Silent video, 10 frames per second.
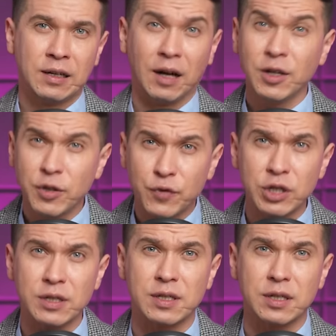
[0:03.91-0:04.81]
Ale czy
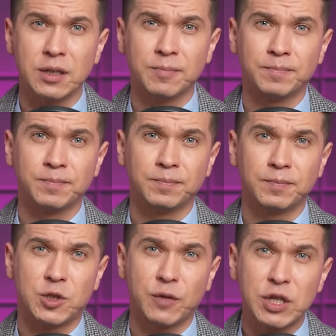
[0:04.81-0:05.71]
wszyscy,
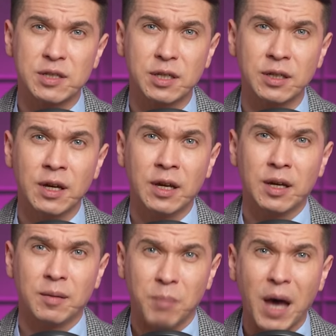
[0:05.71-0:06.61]
czy wszyscy
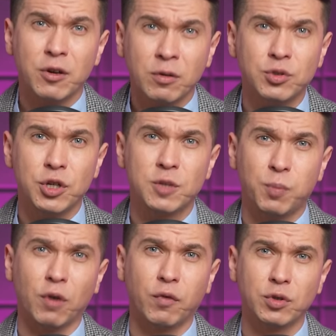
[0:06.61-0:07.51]
mają dziś
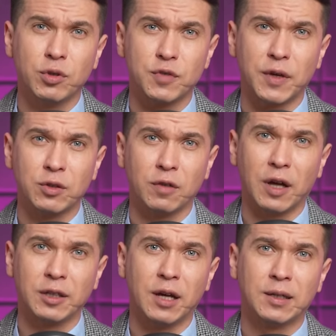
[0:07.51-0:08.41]
powód do
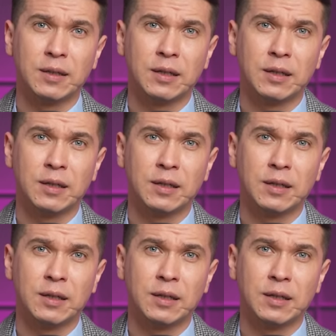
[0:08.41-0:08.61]
świętowania?